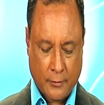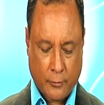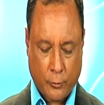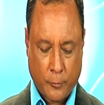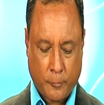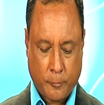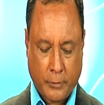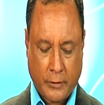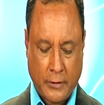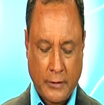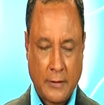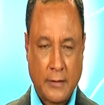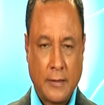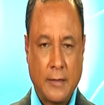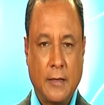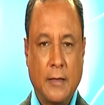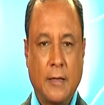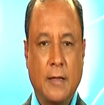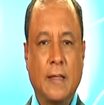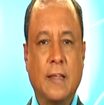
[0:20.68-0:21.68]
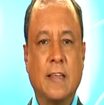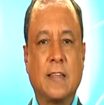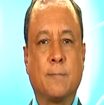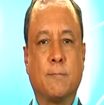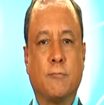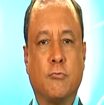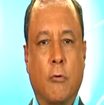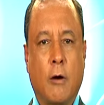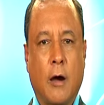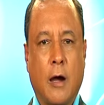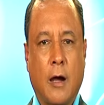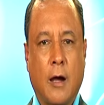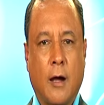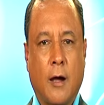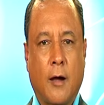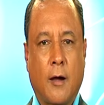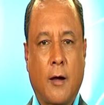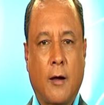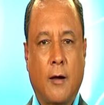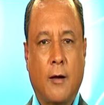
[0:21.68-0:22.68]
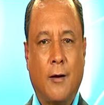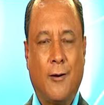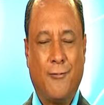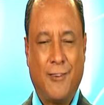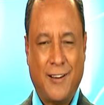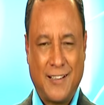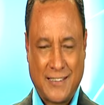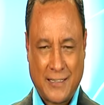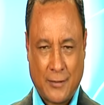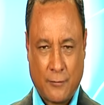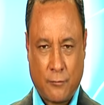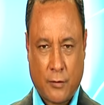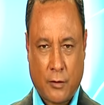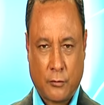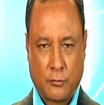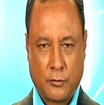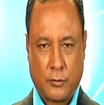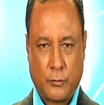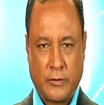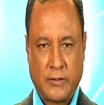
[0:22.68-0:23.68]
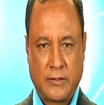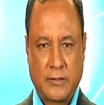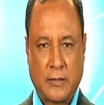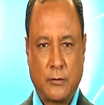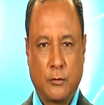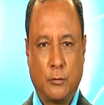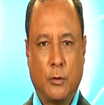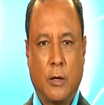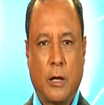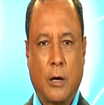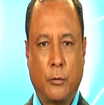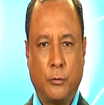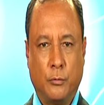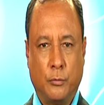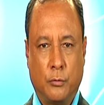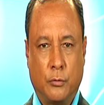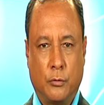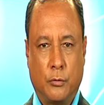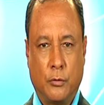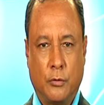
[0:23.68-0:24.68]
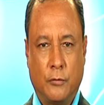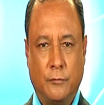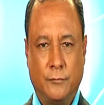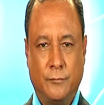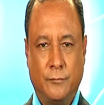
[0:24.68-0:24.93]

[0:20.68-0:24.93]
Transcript: repris espoir On va le savoir tout de suite, stade de la redoute.